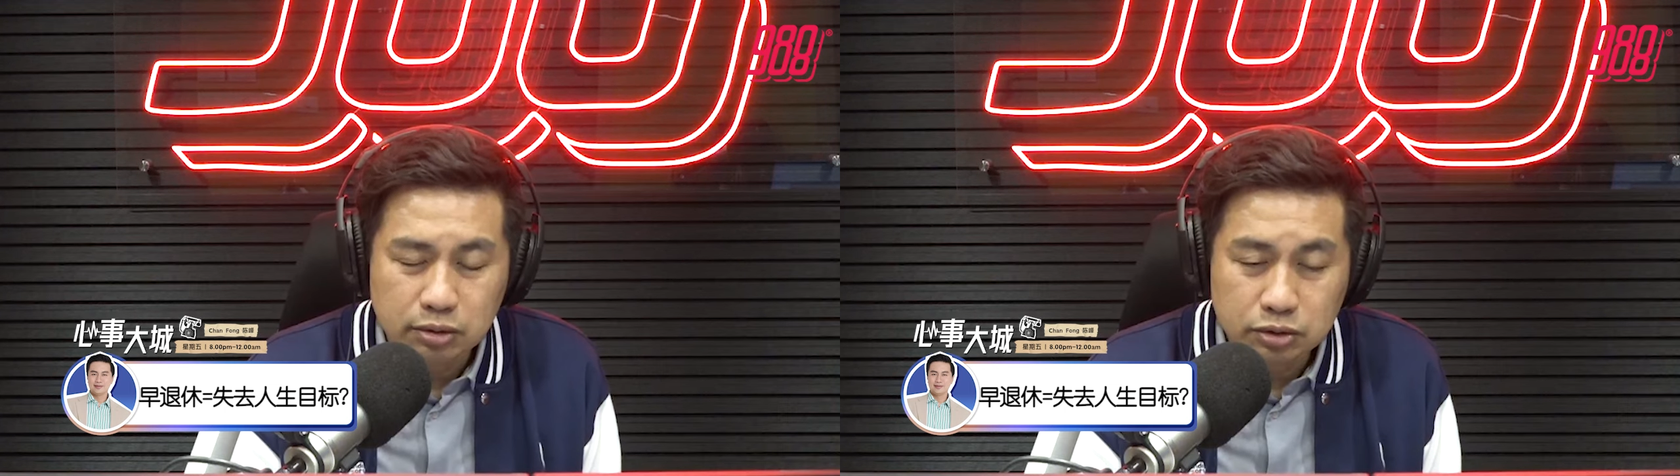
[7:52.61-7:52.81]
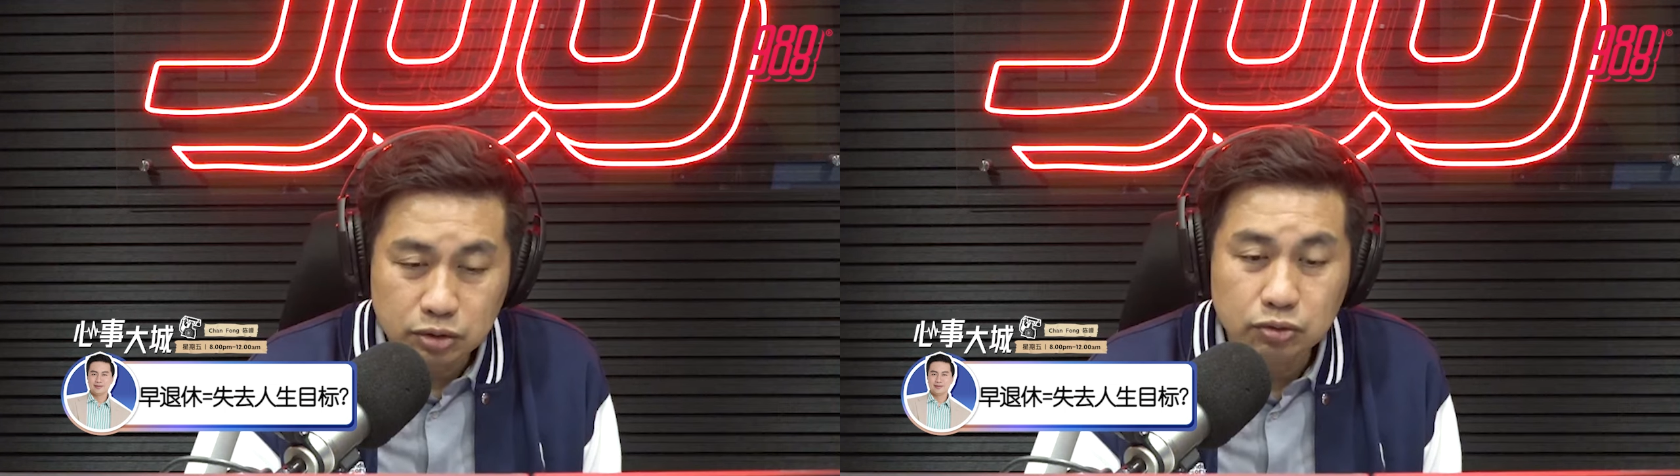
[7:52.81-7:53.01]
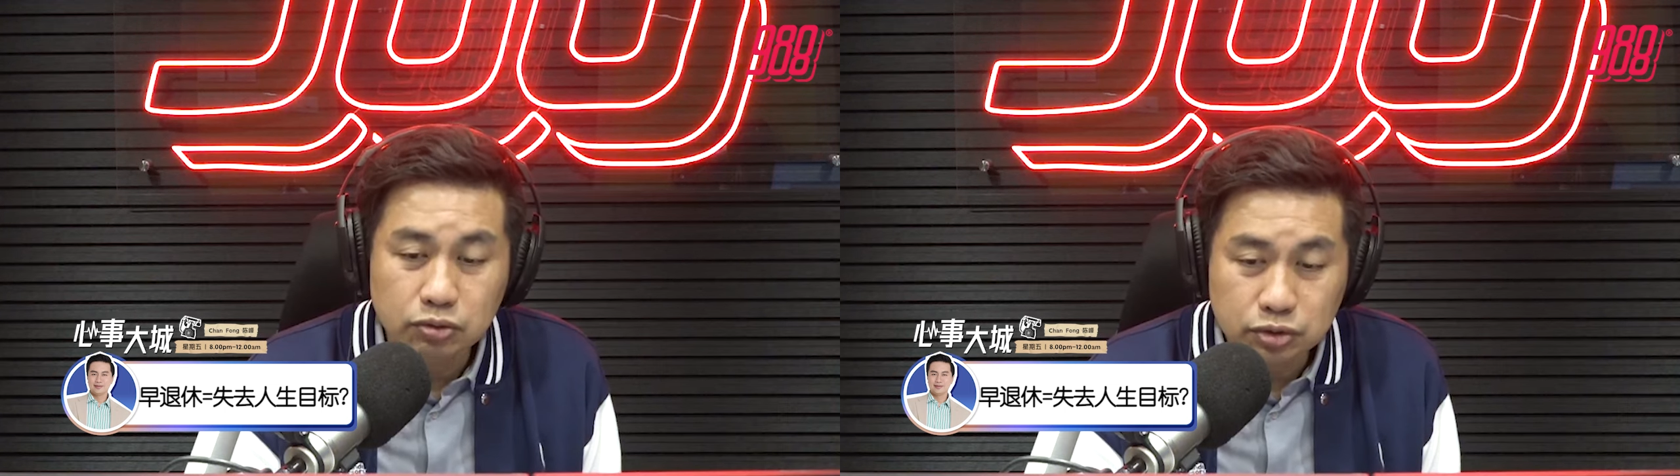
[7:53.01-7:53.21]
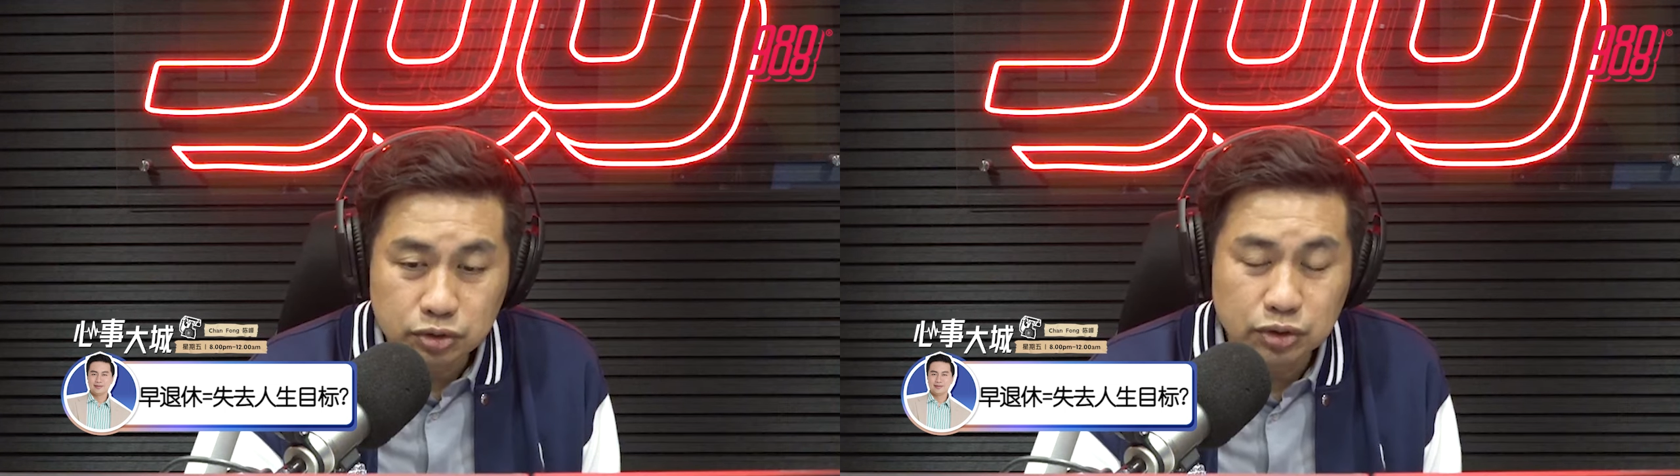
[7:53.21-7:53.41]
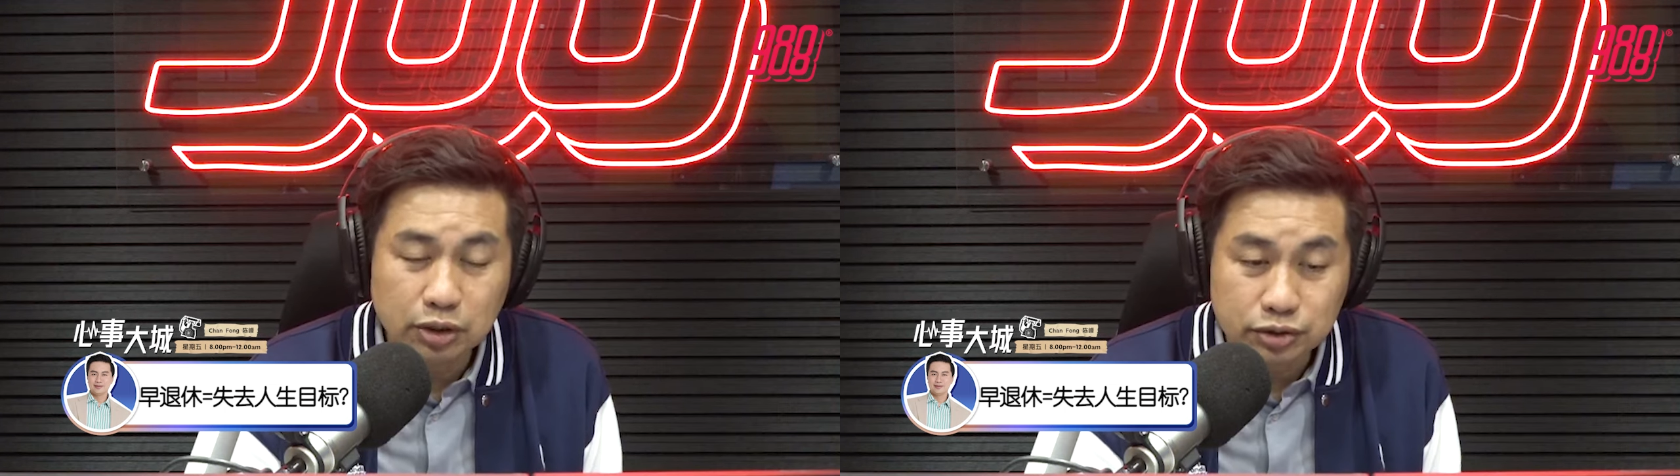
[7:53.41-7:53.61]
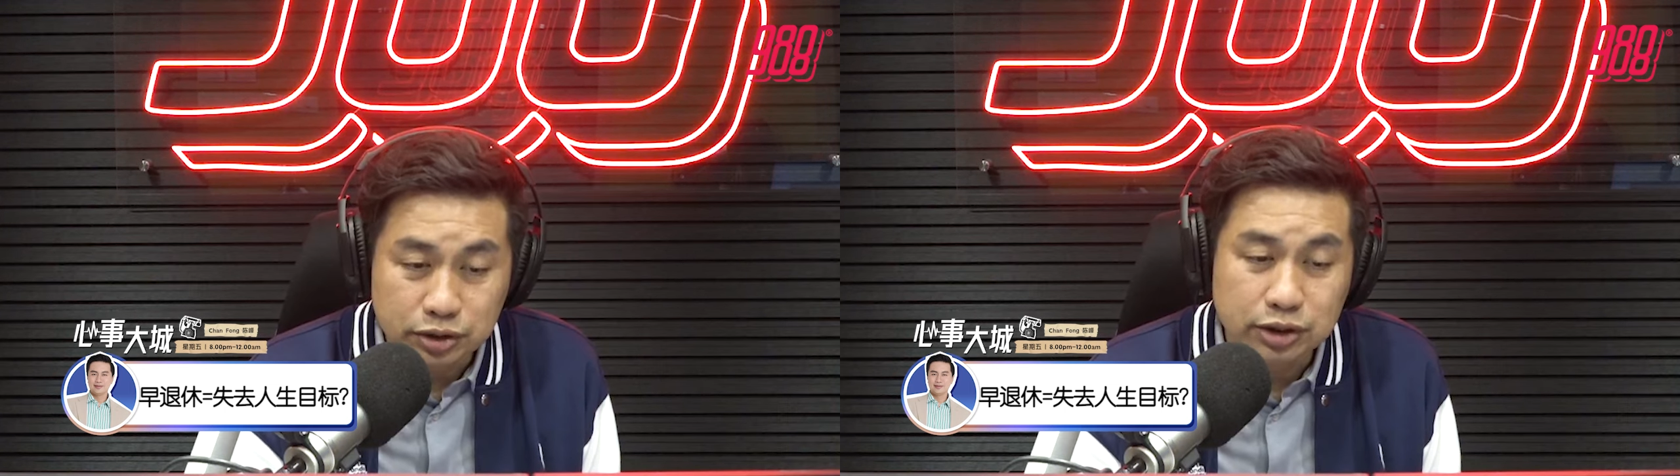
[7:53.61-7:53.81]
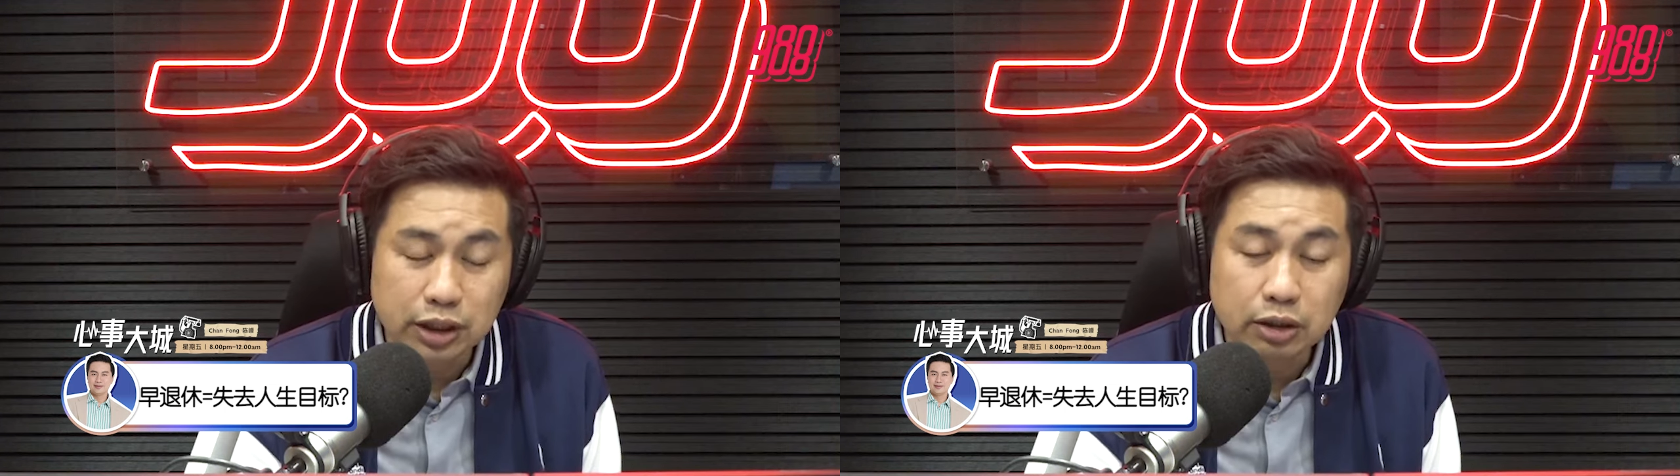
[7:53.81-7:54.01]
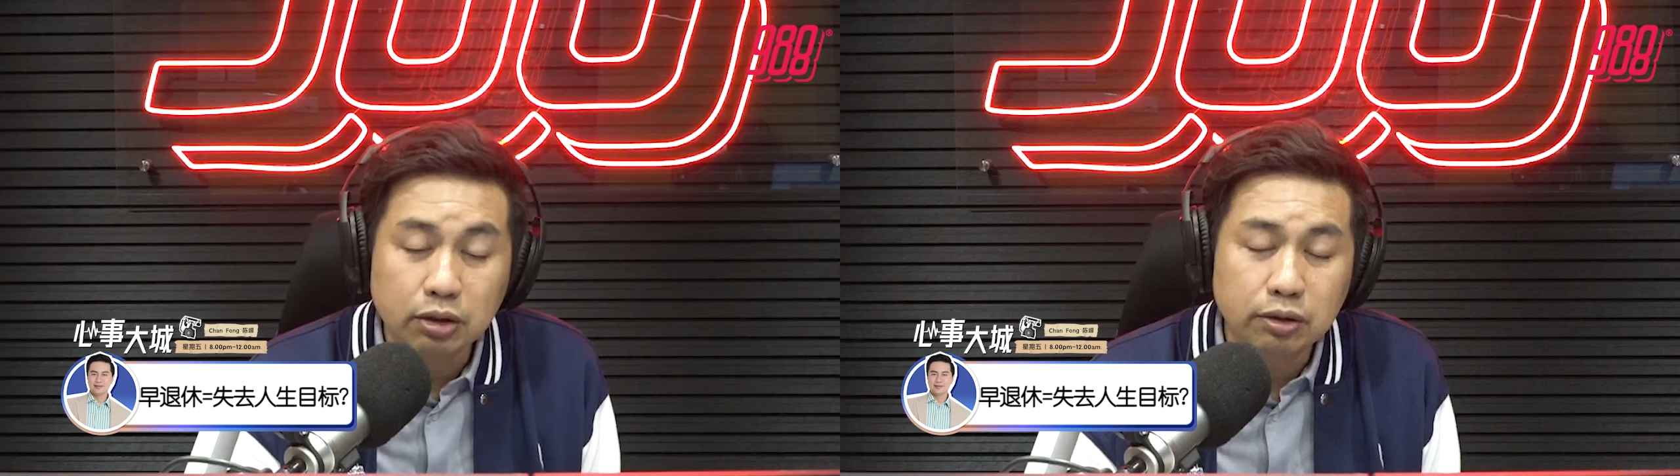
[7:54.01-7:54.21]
就需要时间哦。